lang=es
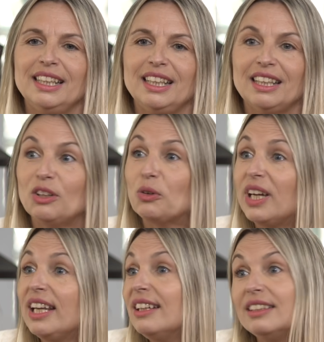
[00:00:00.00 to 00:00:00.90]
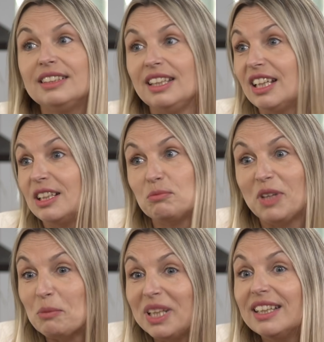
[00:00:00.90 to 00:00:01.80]
eh, Noel, que era
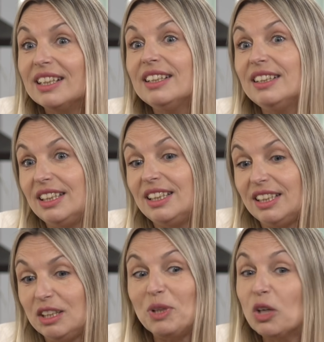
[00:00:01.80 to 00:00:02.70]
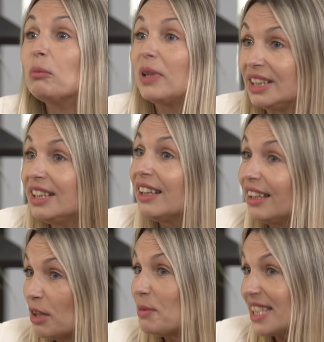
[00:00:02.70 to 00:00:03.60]
mi amiga y, y mi compañera
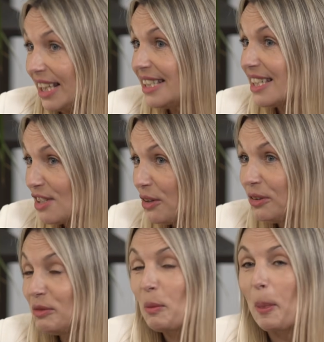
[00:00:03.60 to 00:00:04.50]
de la especialización,